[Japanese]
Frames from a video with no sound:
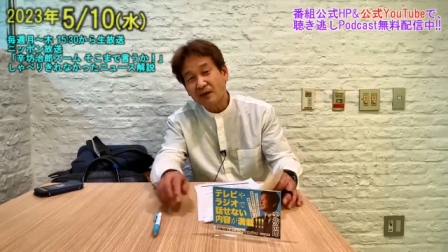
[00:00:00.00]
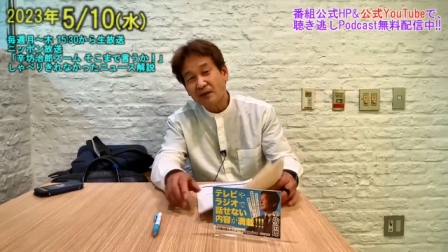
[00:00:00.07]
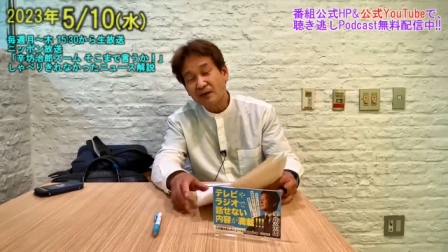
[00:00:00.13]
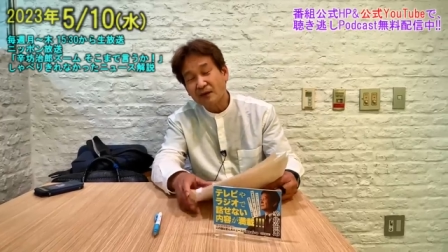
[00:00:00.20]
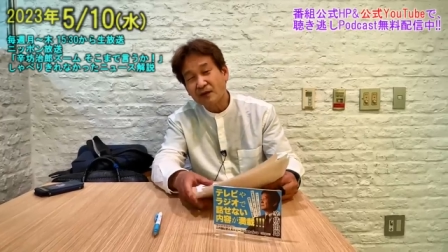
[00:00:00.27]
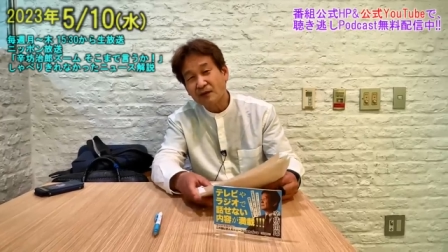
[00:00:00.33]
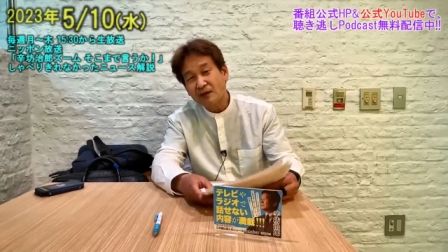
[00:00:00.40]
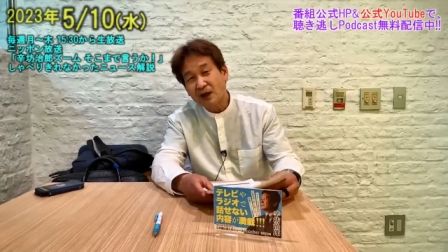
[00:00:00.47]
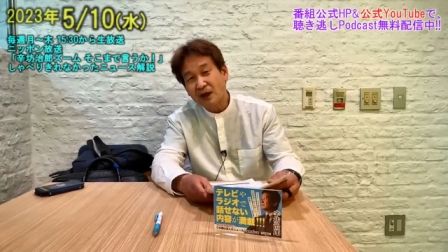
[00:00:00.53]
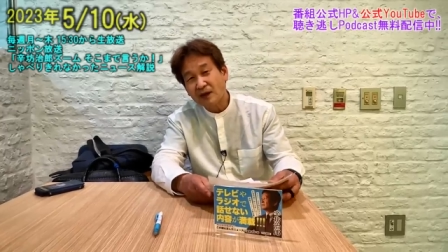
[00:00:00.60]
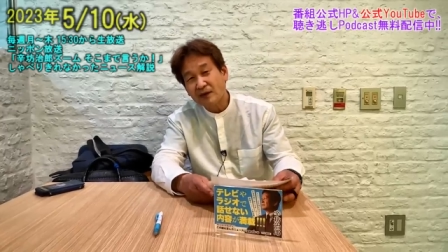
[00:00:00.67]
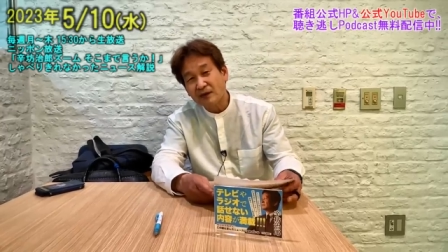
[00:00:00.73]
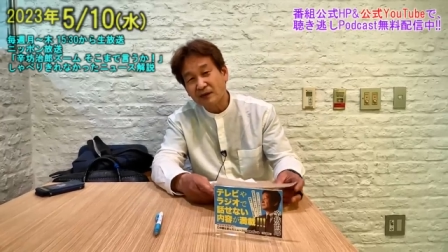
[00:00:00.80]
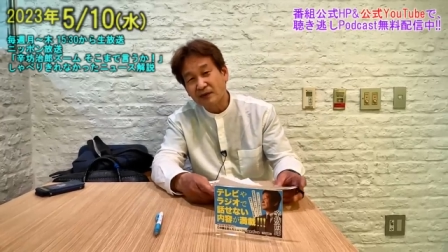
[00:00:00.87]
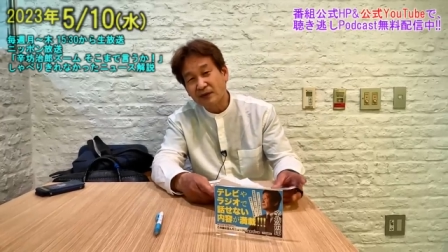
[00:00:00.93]
そういう若
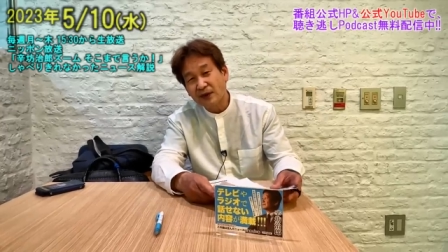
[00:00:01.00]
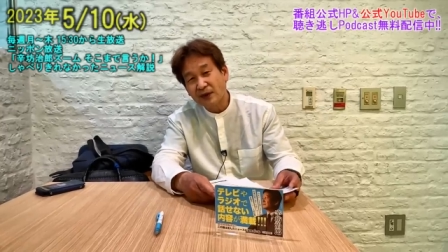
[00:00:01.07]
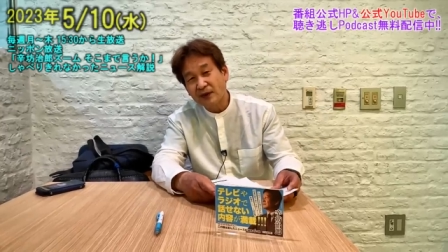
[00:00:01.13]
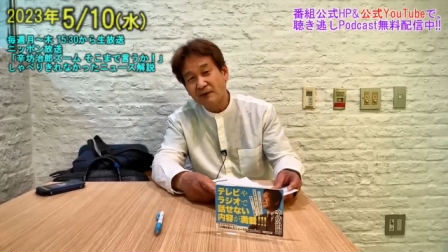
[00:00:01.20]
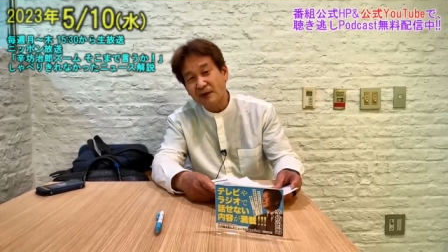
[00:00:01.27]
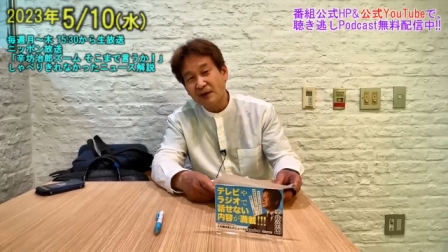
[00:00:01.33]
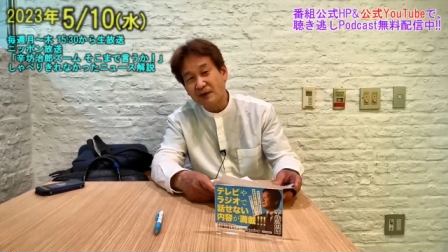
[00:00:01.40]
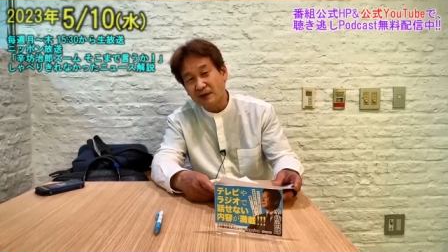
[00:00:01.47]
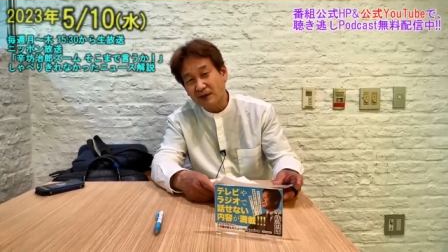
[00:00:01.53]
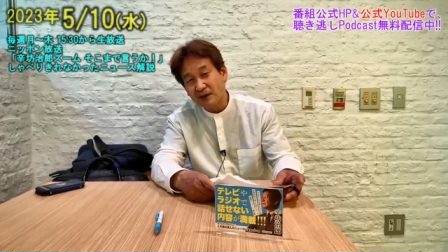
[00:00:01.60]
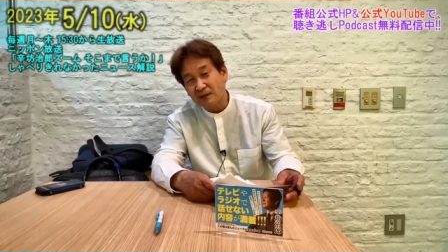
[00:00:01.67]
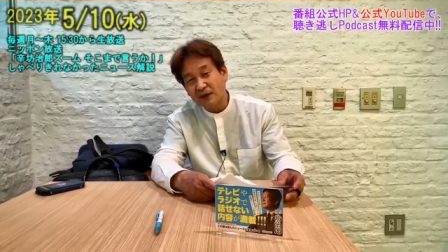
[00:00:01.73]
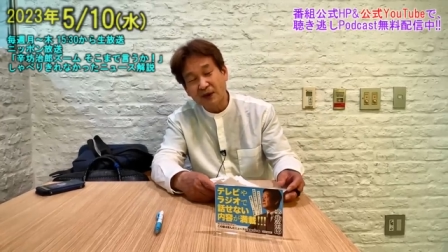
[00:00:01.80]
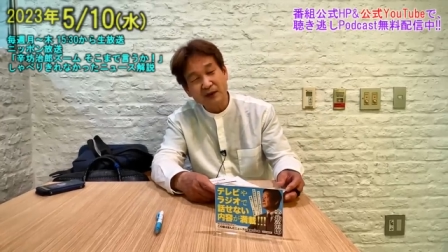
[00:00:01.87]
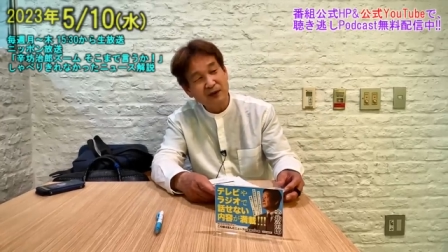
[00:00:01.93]
い人増えてますよ
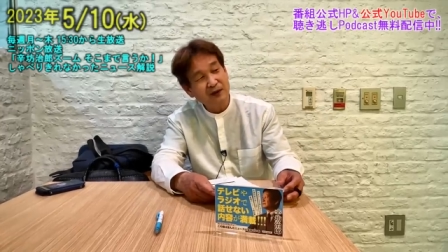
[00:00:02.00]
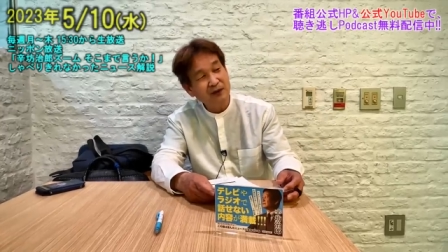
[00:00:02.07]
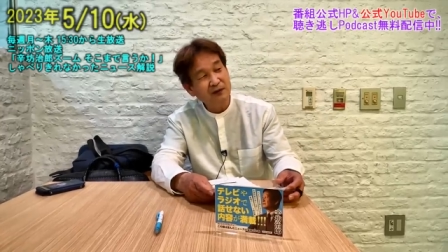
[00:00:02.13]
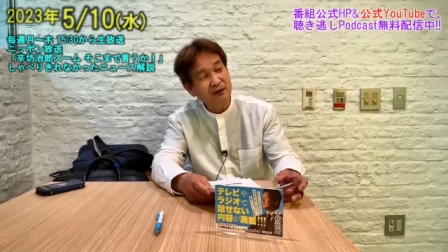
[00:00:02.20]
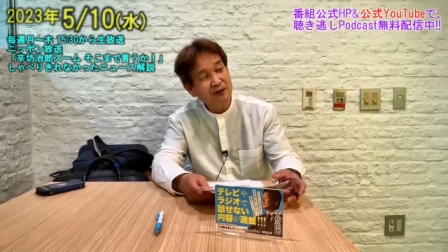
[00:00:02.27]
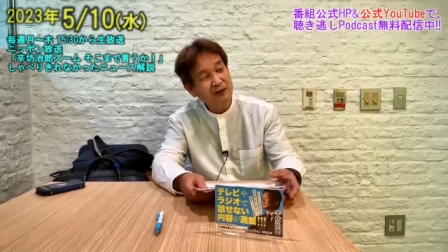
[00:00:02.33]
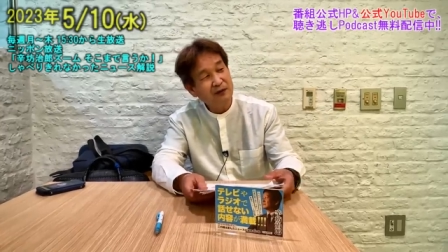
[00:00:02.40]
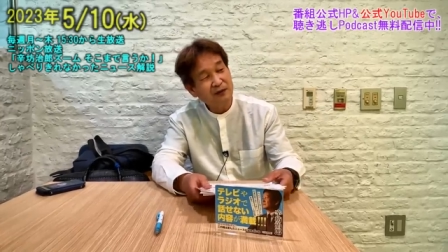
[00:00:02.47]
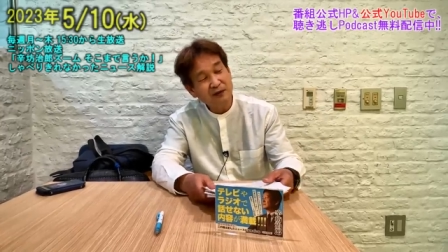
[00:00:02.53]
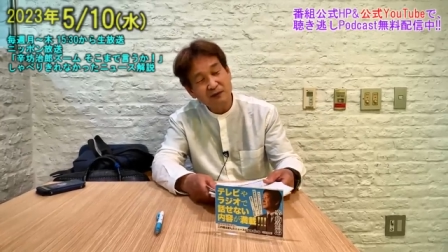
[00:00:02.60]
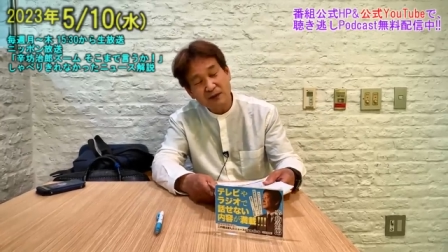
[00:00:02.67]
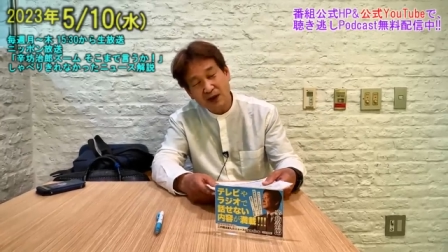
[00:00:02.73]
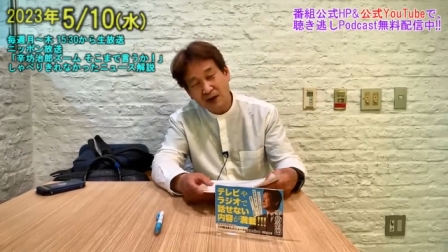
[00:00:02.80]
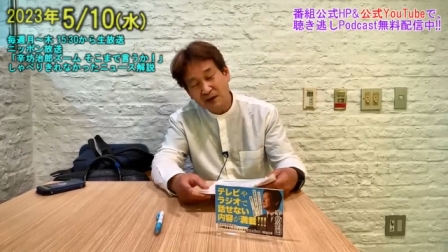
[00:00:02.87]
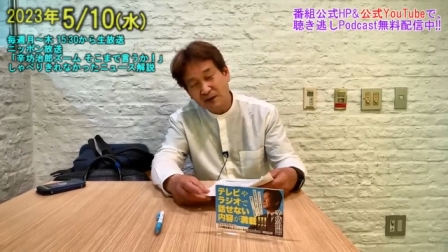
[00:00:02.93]
ね。まあ昨日この
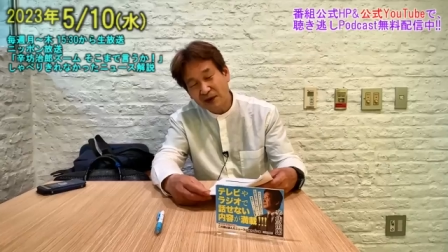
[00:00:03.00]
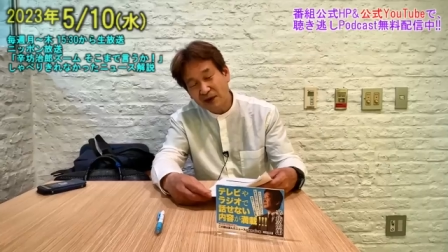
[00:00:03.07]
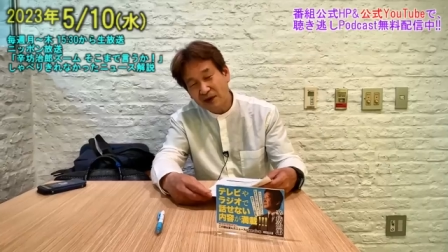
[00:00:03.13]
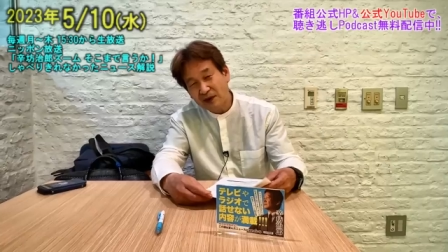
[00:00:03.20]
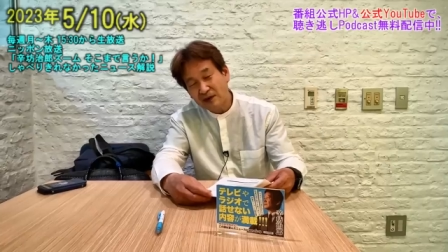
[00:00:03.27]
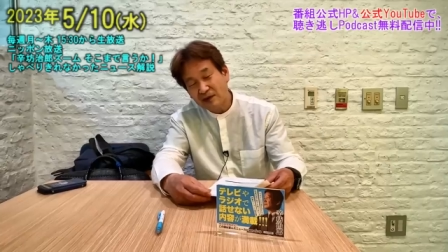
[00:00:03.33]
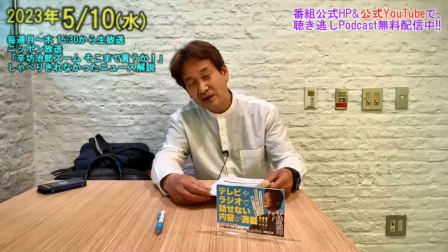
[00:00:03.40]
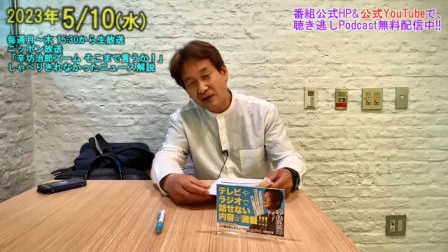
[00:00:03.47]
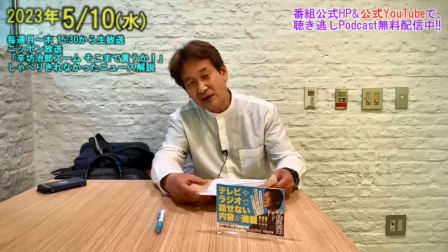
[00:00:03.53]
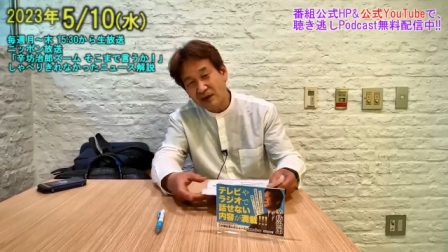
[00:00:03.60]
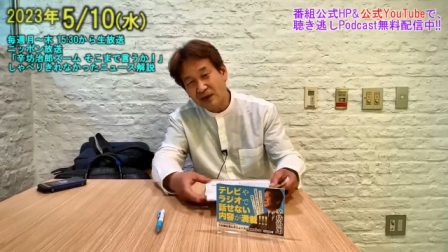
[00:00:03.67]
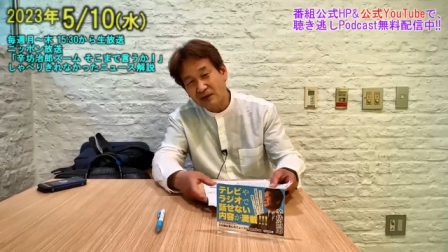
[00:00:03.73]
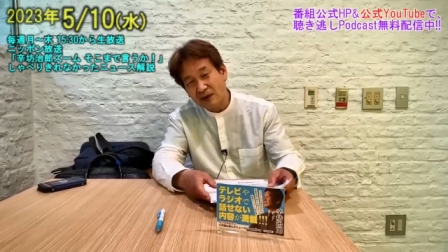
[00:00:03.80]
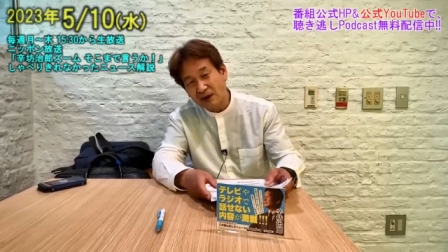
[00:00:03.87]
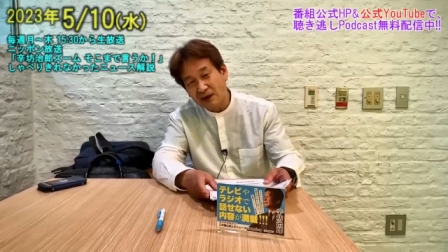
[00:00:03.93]
番組でゲストに来
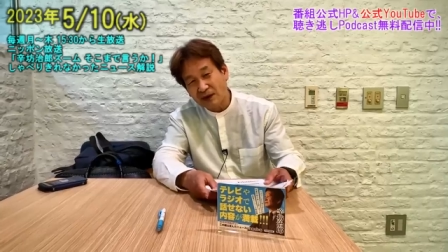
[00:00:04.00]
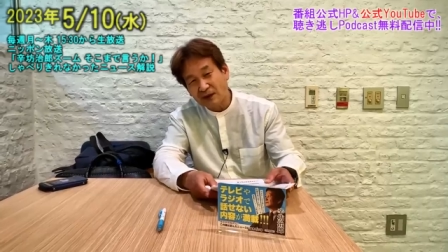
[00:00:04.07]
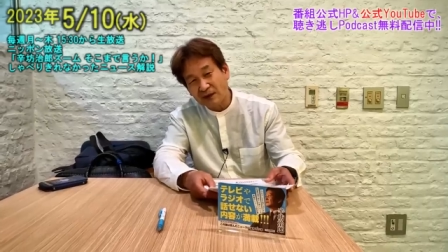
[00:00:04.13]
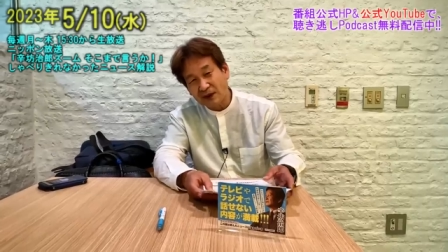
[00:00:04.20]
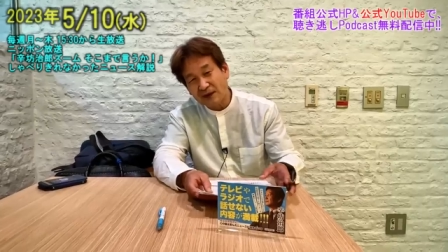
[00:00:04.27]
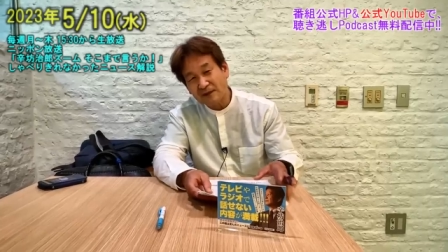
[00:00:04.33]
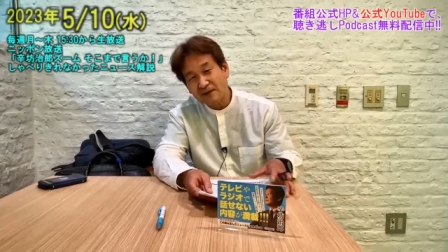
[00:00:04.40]
てくれたような